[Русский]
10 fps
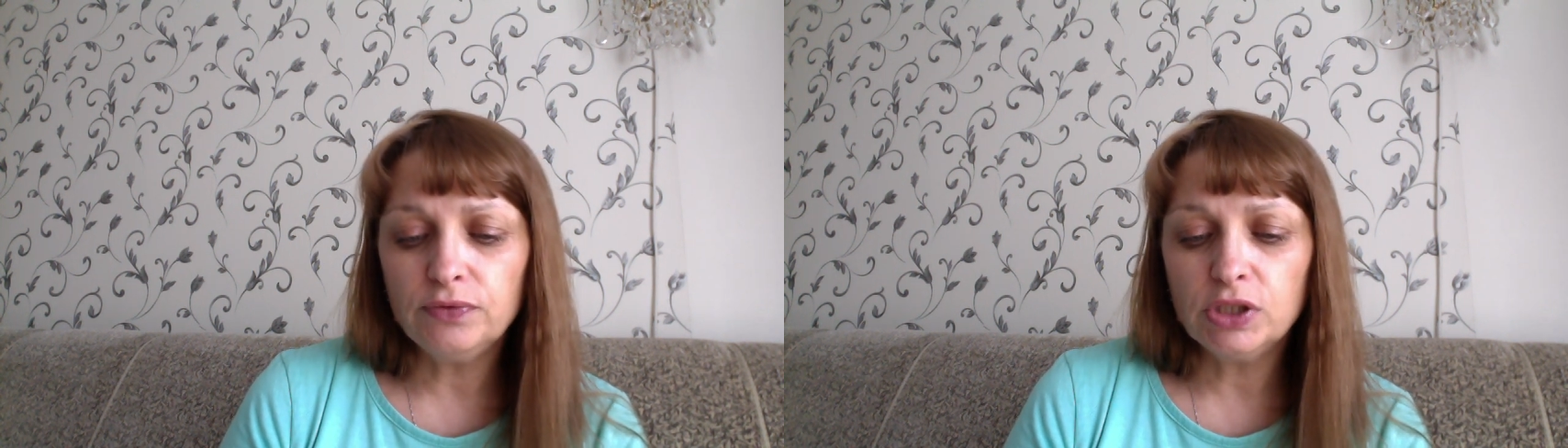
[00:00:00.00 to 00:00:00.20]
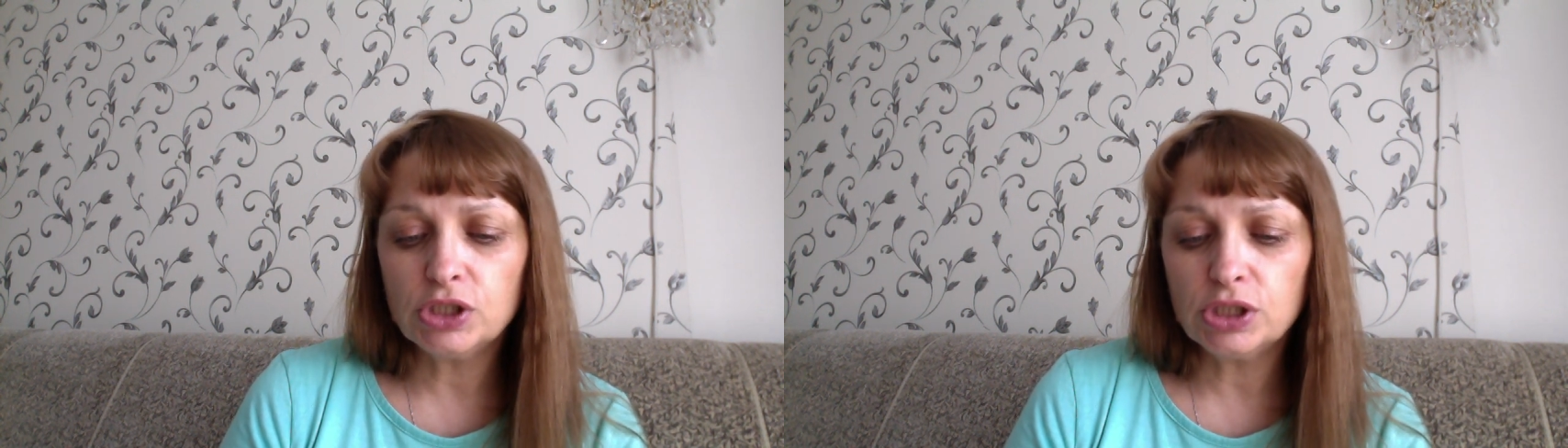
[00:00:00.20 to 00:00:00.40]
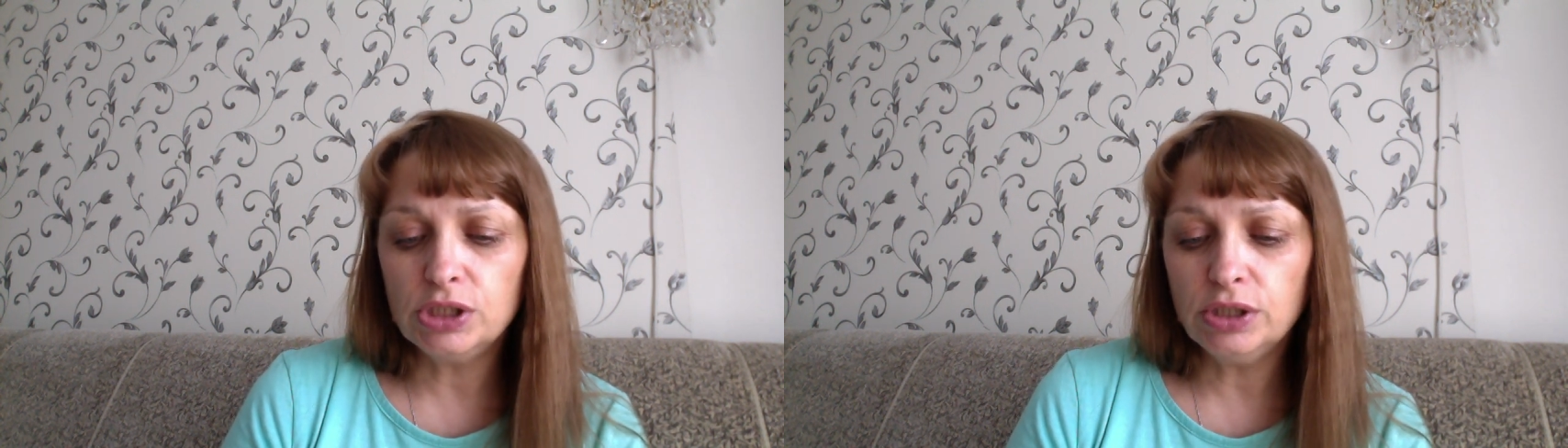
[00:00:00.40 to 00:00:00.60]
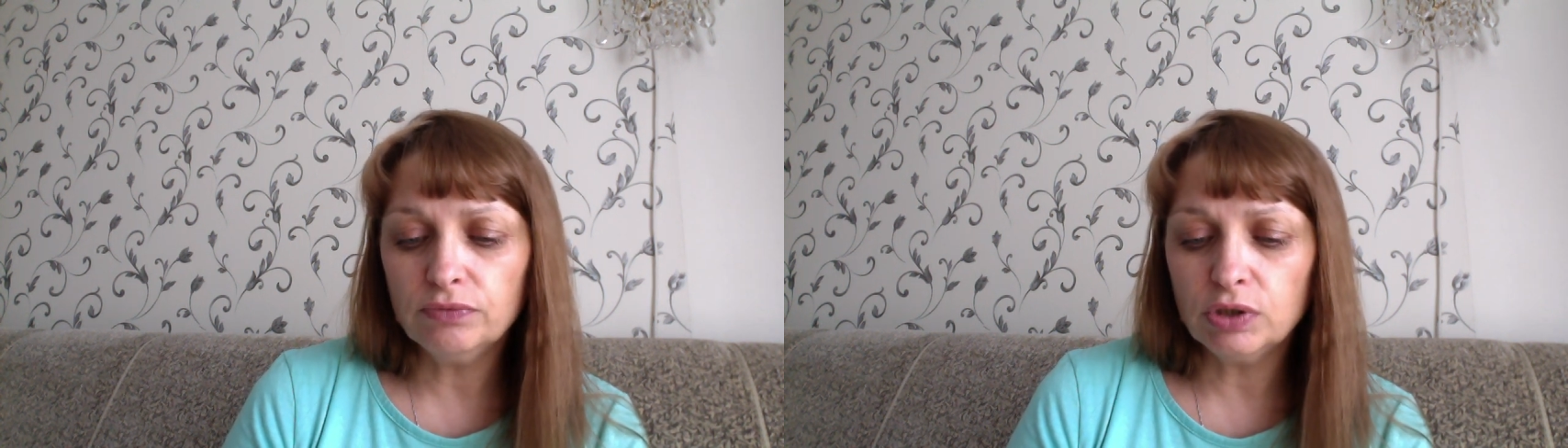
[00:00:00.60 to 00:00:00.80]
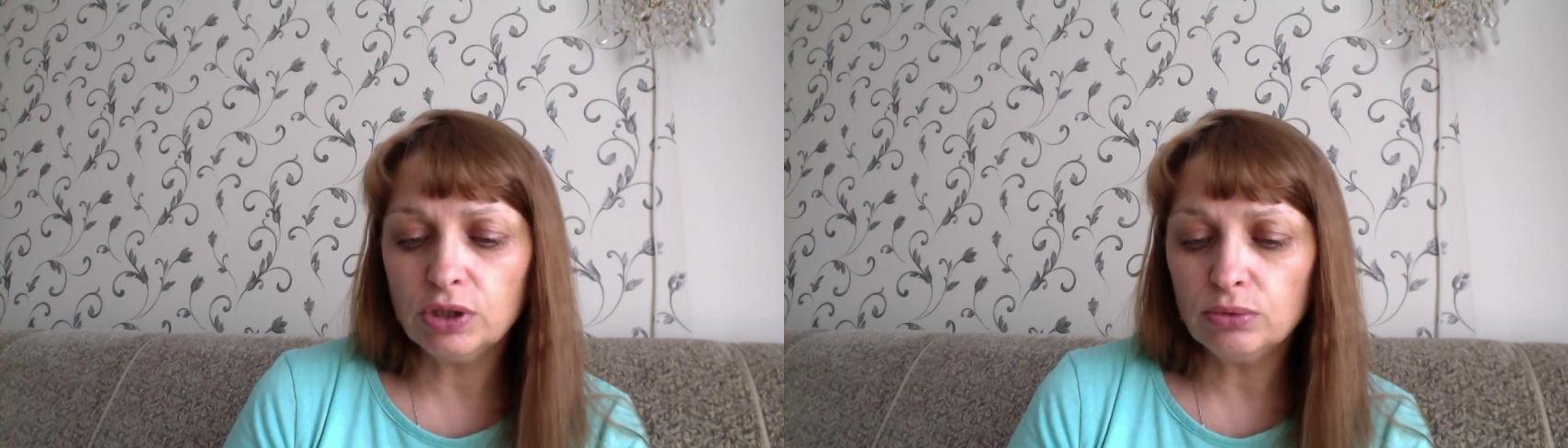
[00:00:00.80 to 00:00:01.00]

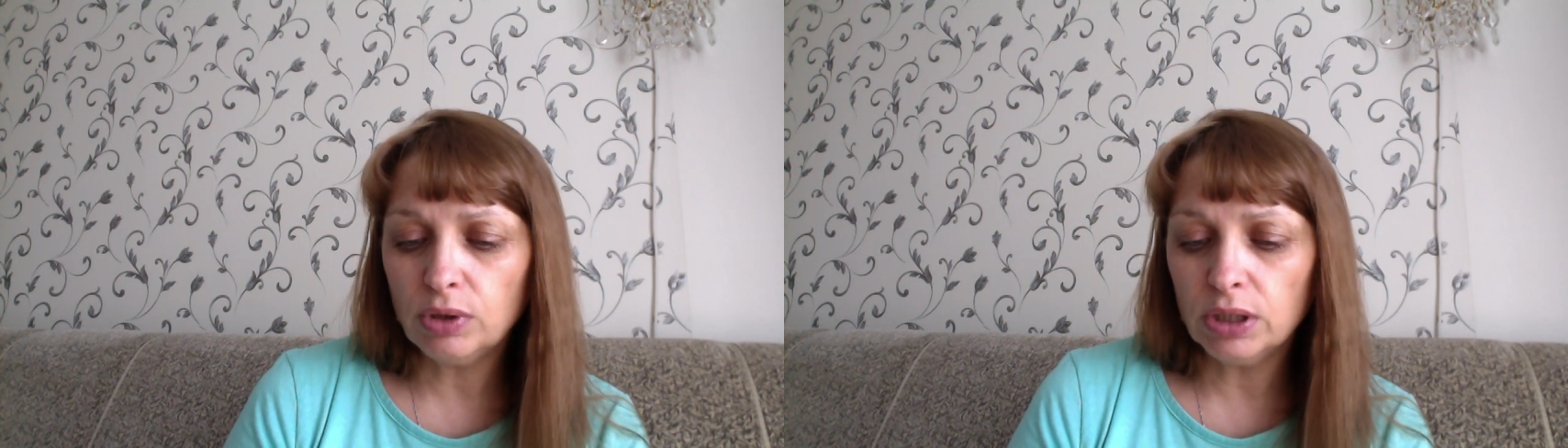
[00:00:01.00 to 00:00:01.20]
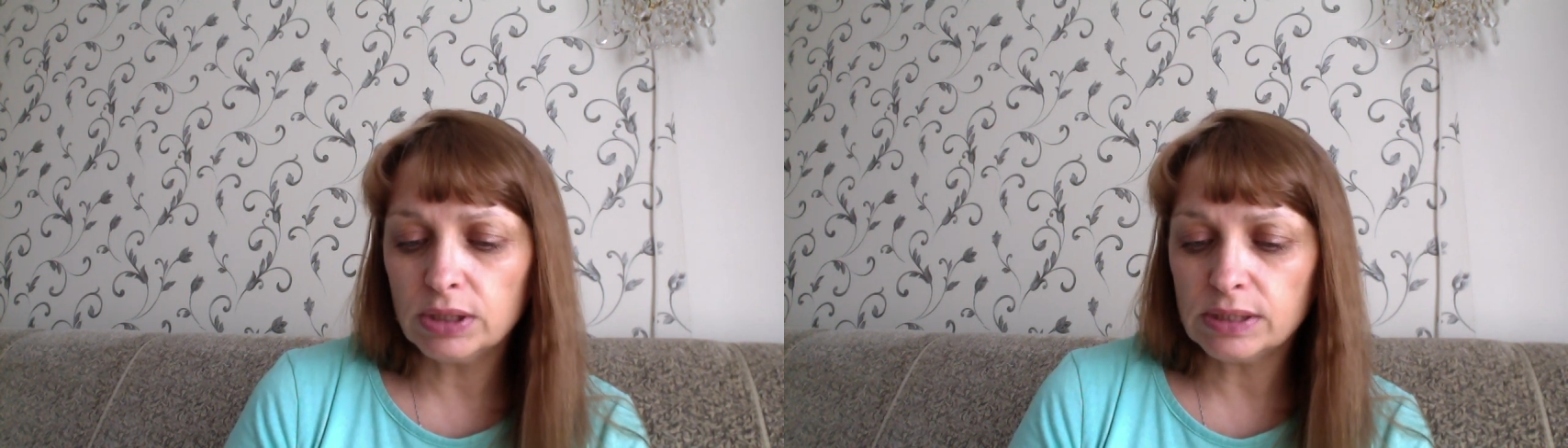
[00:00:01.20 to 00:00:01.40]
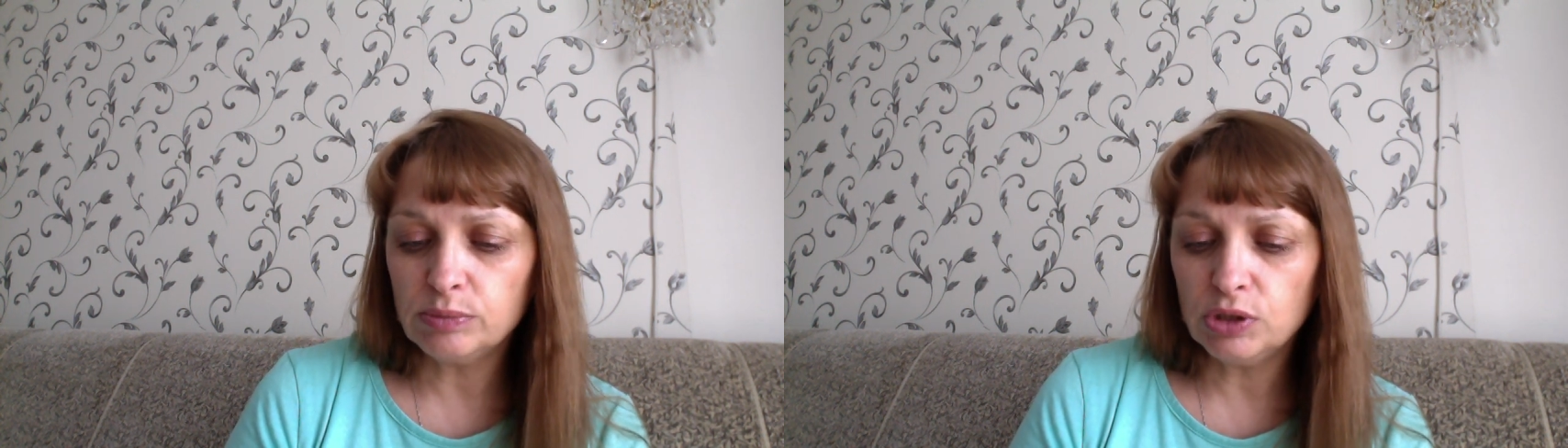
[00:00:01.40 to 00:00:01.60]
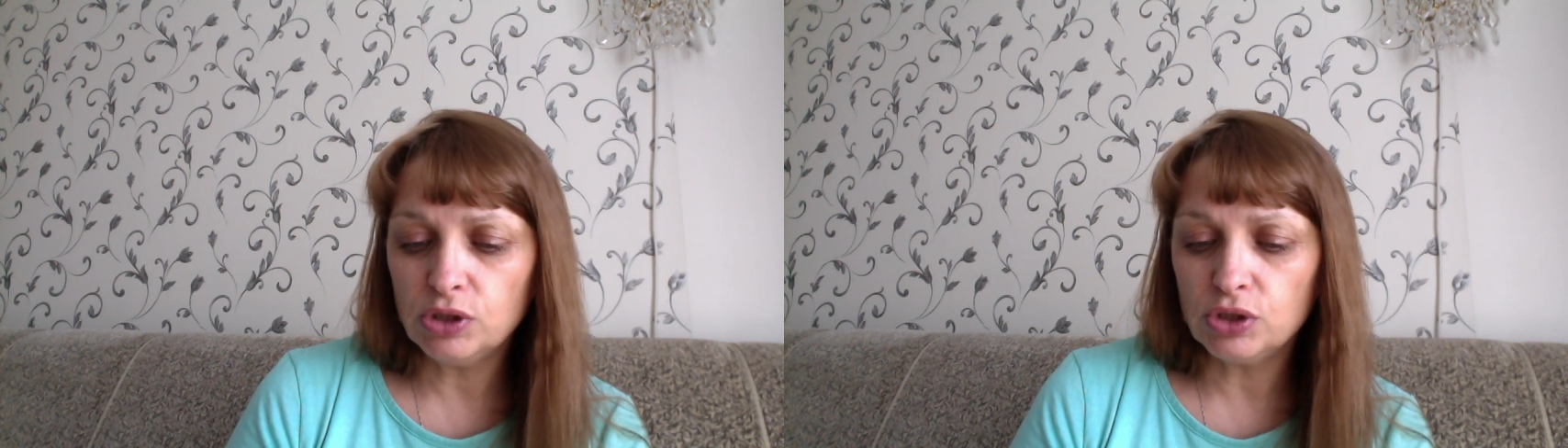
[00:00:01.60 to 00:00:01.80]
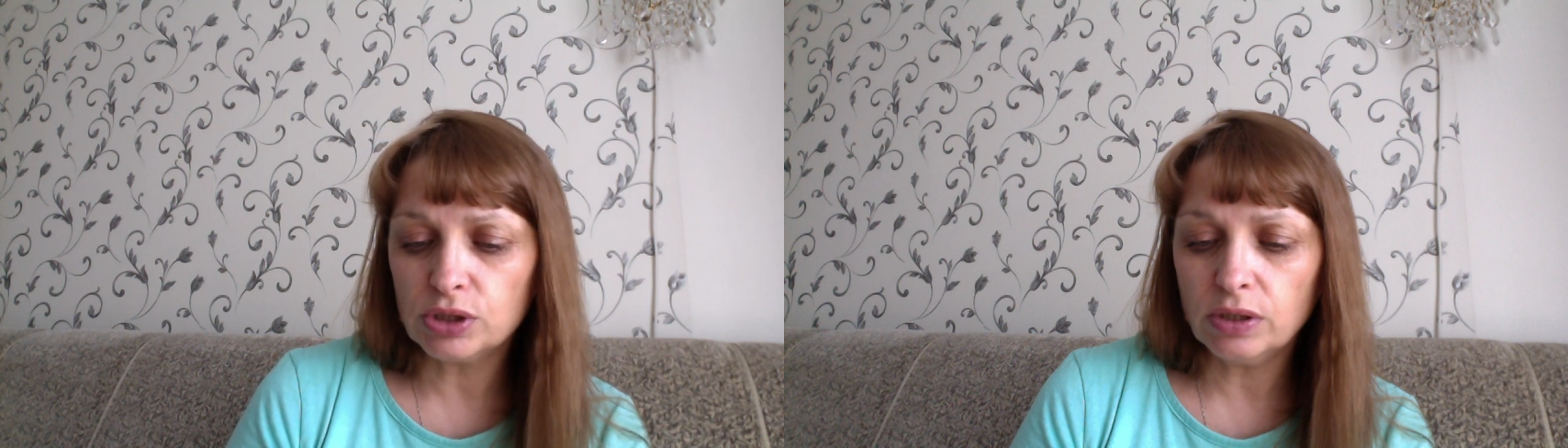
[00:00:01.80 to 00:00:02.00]
ежедневный ритуал
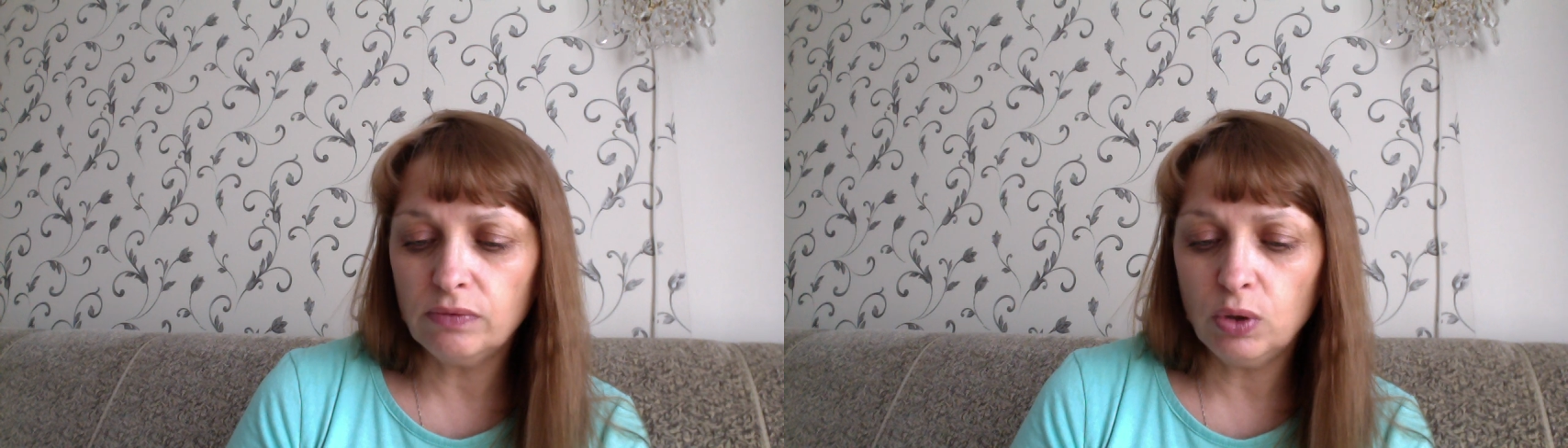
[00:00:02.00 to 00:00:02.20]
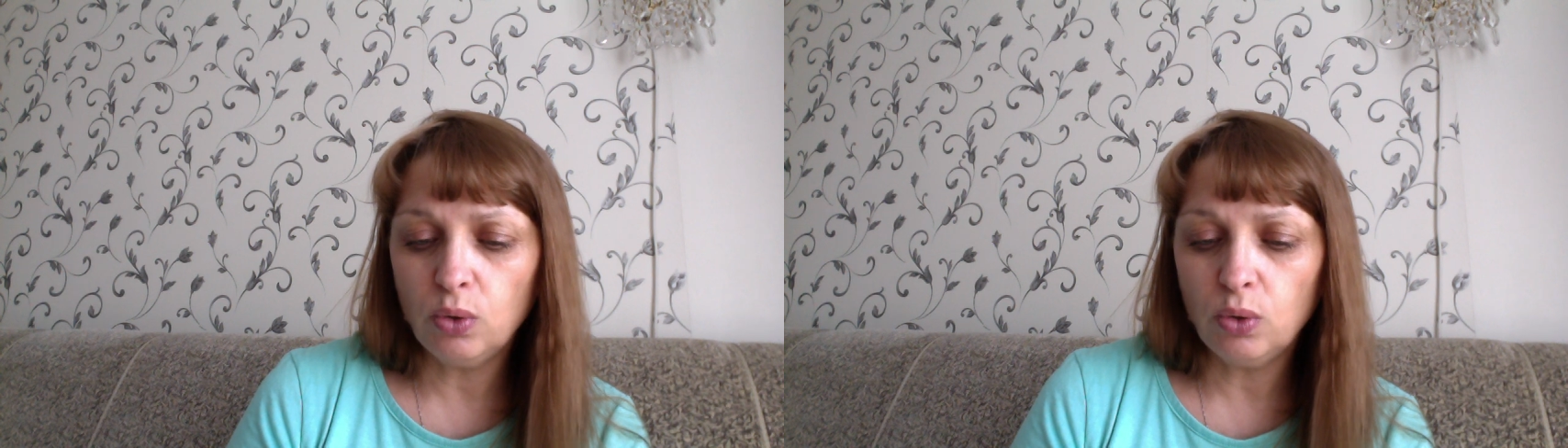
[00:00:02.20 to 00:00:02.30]
косметического